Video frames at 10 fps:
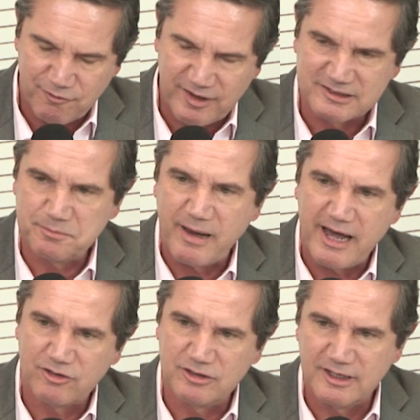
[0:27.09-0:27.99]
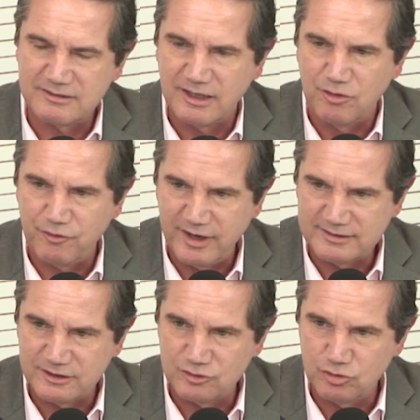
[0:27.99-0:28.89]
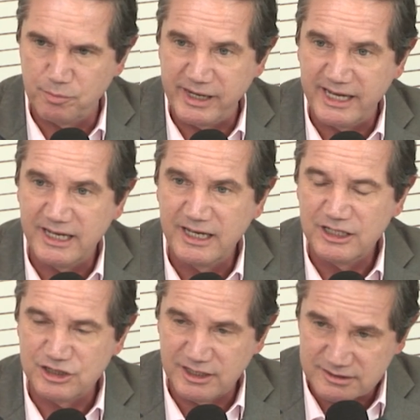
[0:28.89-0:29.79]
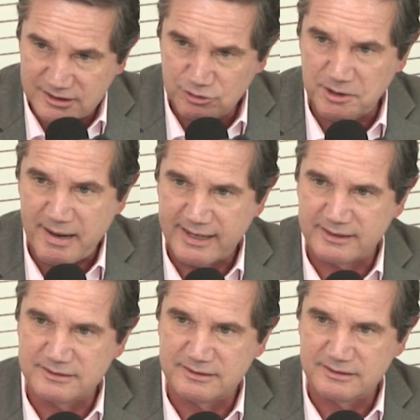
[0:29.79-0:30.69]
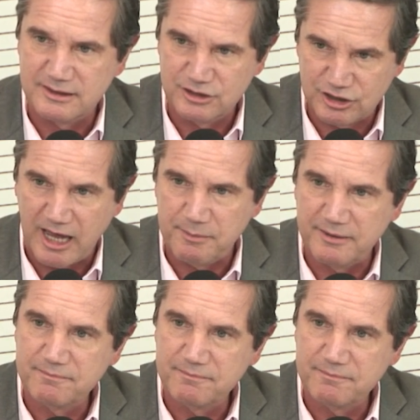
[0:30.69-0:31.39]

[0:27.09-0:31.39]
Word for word: faz parte desta conversa sobre gestão de marcas? Jaime.